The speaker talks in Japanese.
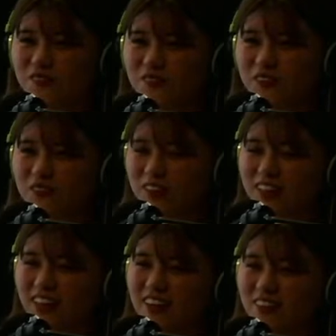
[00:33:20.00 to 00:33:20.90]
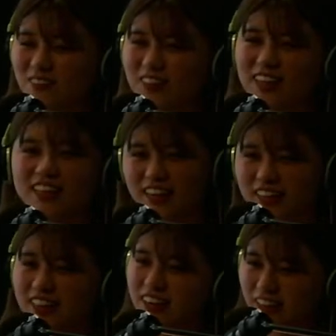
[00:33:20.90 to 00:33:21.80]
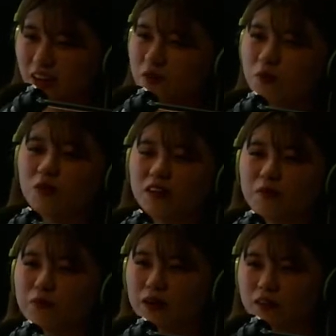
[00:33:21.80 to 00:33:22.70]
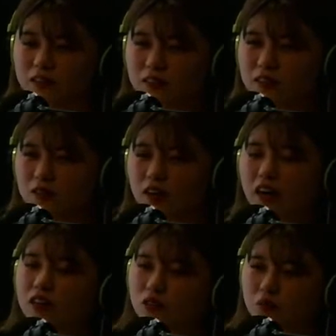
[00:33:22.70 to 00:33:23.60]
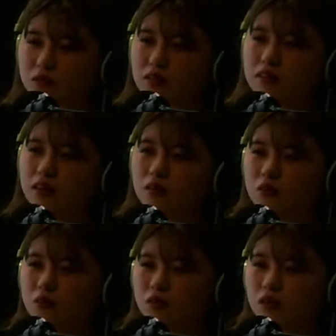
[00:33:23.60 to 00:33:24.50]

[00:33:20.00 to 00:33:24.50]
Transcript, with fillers: で見た見ていただいたらねもうやっぱりすぐわかると思うんですけど